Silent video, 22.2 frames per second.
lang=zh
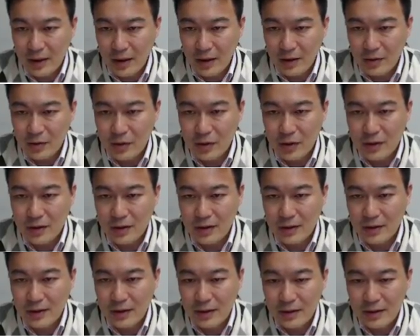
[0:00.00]
好，所以
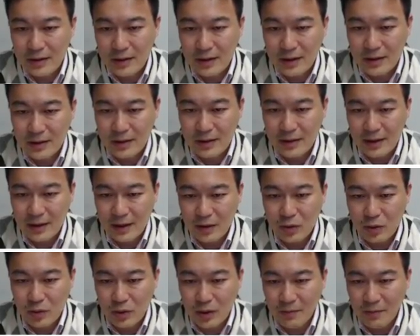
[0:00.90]
是这整
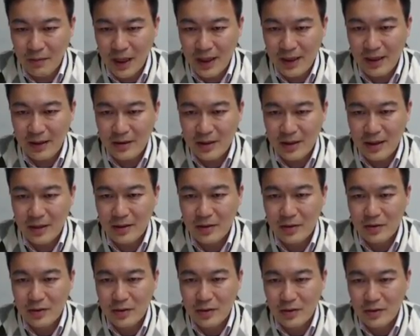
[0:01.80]
张图的每一条
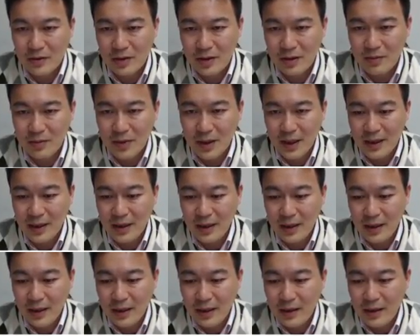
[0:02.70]
线都是用这边